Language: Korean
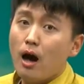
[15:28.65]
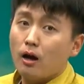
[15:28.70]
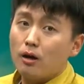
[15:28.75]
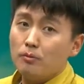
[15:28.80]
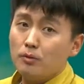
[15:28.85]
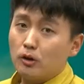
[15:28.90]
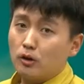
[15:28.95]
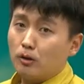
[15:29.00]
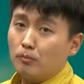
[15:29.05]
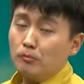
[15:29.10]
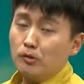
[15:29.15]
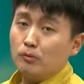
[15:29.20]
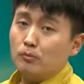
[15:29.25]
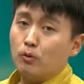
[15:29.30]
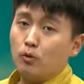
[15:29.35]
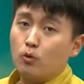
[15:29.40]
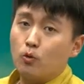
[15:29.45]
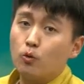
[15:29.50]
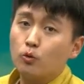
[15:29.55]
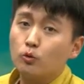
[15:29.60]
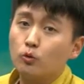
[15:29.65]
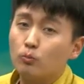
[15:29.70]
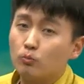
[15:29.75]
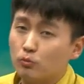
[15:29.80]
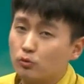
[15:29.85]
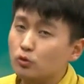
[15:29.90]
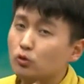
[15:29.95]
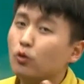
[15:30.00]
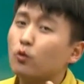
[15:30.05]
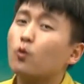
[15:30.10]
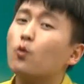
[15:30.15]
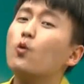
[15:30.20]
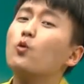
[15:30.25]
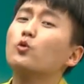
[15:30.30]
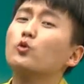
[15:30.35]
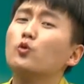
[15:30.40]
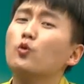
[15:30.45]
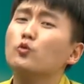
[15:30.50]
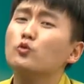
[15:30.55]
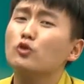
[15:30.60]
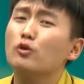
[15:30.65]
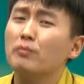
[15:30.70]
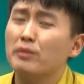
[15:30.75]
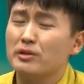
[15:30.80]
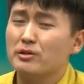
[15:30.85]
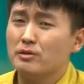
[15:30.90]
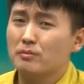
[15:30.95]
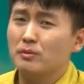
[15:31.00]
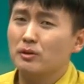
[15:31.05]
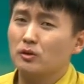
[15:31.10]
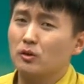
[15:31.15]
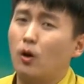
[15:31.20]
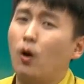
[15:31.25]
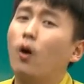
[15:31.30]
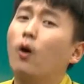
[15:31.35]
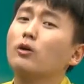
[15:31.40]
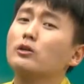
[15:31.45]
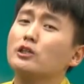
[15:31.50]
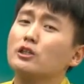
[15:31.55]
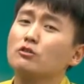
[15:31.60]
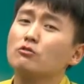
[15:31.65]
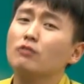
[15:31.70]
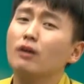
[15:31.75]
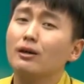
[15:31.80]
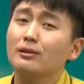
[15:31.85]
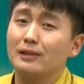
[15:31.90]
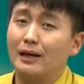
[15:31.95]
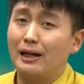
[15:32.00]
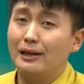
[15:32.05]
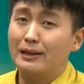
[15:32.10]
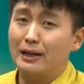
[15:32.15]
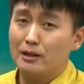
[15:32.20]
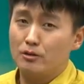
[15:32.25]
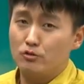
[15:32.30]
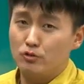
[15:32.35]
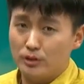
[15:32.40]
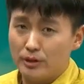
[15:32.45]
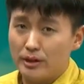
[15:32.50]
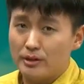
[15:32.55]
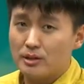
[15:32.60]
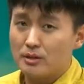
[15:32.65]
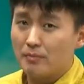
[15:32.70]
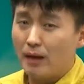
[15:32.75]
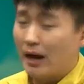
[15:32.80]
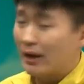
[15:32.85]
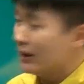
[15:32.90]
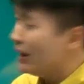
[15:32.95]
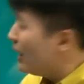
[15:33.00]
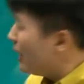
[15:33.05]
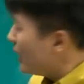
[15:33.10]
그럼 여러분들 뭐 공통, 물론 공통점이 있으면 더 친구가 잘 될 수 있겠지만,